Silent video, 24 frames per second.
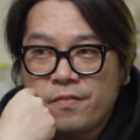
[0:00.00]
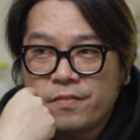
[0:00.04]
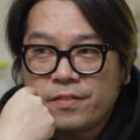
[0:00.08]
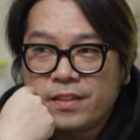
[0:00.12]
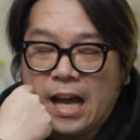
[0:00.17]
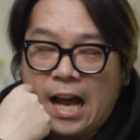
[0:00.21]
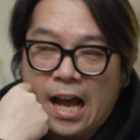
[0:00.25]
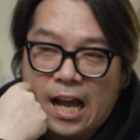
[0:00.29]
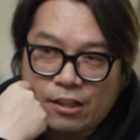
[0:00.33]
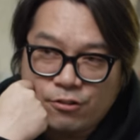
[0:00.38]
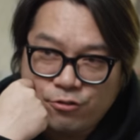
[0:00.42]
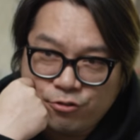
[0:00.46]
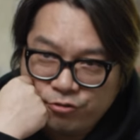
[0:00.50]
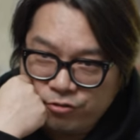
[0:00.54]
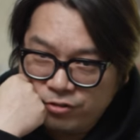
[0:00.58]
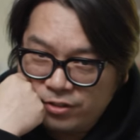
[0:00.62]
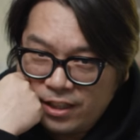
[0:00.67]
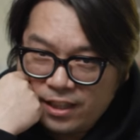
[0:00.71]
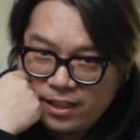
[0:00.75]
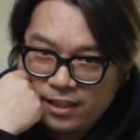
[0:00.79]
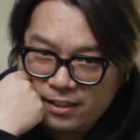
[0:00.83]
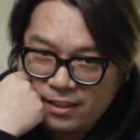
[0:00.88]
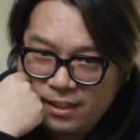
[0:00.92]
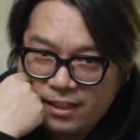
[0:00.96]

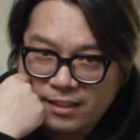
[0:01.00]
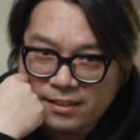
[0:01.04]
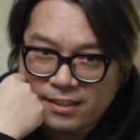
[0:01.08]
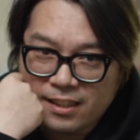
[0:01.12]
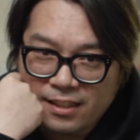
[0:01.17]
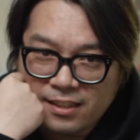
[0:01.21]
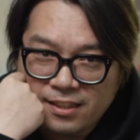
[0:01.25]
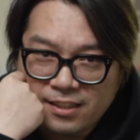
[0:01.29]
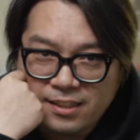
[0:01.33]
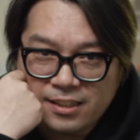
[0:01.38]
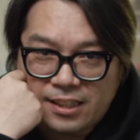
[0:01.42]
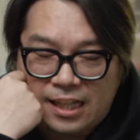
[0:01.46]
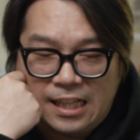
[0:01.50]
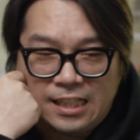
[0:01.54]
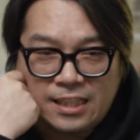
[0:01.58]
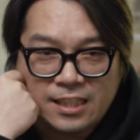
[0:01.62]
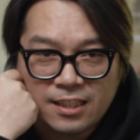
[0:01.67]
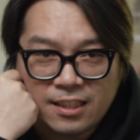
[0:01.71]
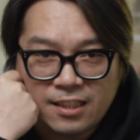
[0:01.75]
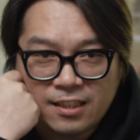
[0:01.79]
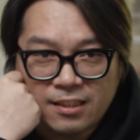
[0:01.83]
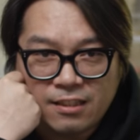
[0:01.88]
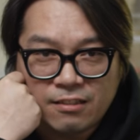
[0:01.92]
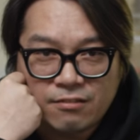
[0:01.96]
나중에 내가 사진을 잘
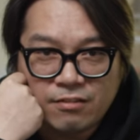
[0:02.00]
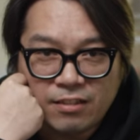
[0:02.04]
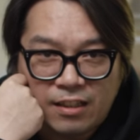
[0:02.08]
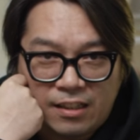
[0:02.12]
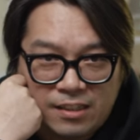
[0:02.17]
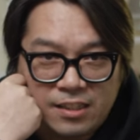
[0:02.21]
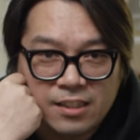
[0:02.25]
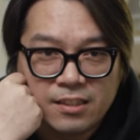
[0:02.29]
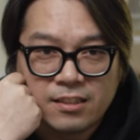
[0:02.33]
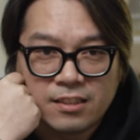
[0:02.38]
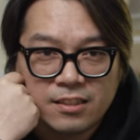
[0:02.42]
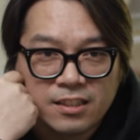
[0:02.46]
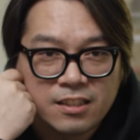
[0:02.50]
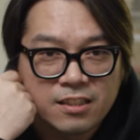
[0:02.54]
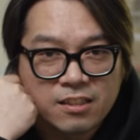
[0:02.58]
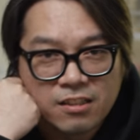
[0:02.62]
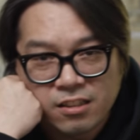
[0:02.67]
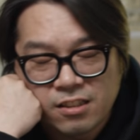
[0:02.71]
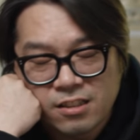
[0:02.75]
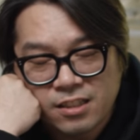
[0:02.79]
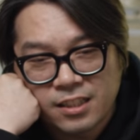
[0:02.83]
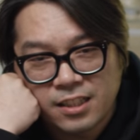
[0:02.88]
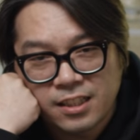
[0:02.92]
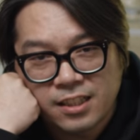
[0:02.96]
찍게 돼도 당신들이
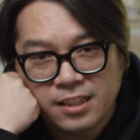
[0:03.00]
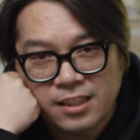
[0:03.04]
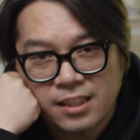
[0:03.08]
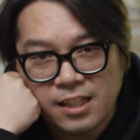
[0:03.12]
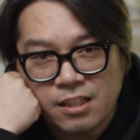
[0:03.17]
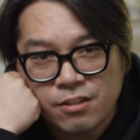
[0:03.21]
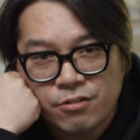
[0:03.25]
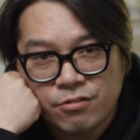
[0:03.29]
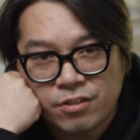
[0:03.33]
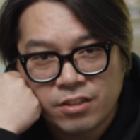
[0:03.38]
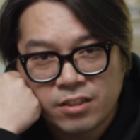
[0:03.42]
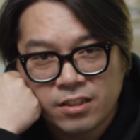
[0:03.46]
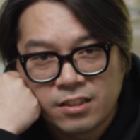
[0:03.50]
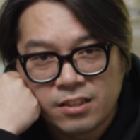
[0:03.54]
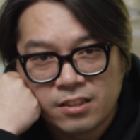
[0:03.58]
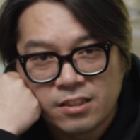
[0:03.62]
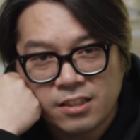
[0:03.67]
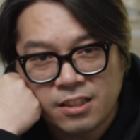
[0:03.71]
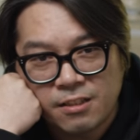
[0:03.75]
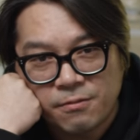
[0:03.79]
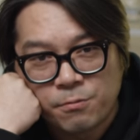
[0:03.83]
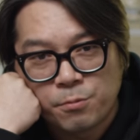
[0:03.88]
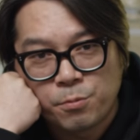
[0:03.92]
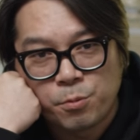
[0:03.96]
그런 얘기를 할 수
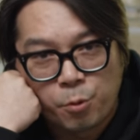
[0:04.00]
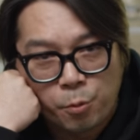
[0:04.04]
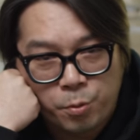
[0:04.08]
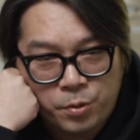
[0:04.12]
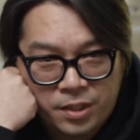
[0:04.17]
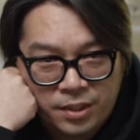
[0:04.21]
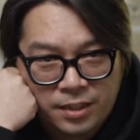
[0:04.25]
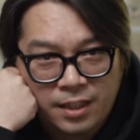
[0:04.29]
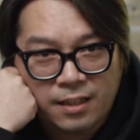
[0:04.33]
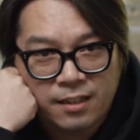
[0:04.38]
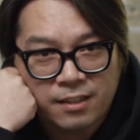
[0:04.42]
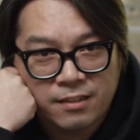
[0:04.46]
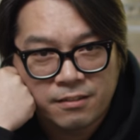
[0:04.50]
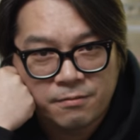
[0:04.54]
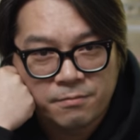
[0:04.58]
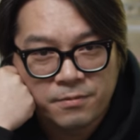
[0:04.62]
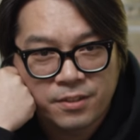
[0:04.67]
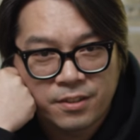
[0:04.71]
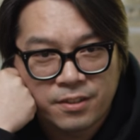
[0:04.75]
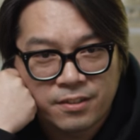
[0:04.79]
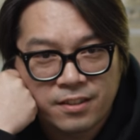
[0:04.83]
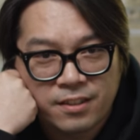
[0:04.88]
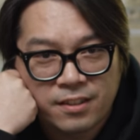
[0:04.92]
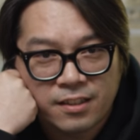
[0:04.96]
있는지 한번 봅시다.
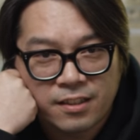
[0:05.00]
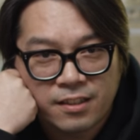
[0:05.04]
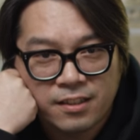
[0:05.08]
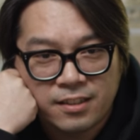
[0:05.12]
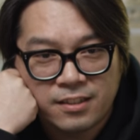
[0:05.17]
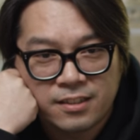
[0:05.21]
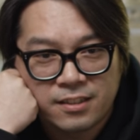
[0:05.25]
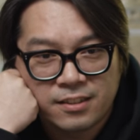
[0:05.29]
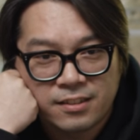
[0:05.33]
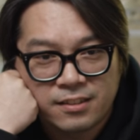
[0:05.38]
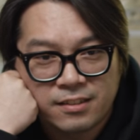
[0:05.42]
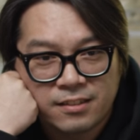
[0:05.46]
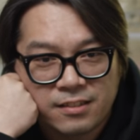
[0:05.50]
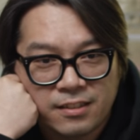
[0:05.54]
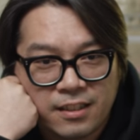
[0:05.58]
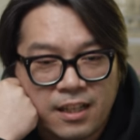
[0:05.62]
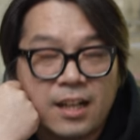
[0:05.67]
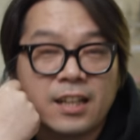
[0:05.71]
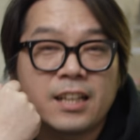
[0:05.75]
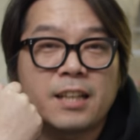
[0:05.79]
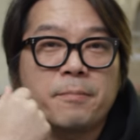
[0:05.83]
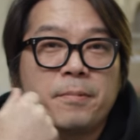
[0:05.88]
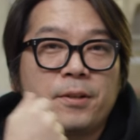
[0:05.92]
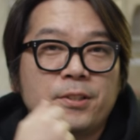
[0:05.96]
그러면서 이제 그
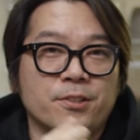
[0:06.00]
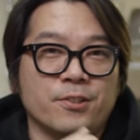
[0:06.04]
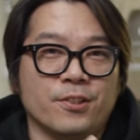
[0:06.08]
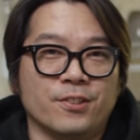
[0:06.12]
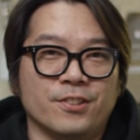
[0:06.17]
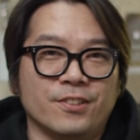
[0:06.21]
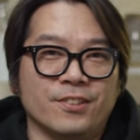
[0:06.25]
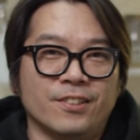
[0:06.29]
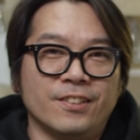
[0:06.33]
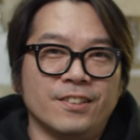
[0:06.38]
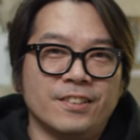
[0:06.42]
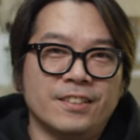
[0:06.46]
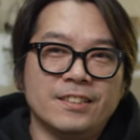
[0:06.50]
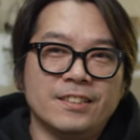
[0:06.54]
악에 받쳐서,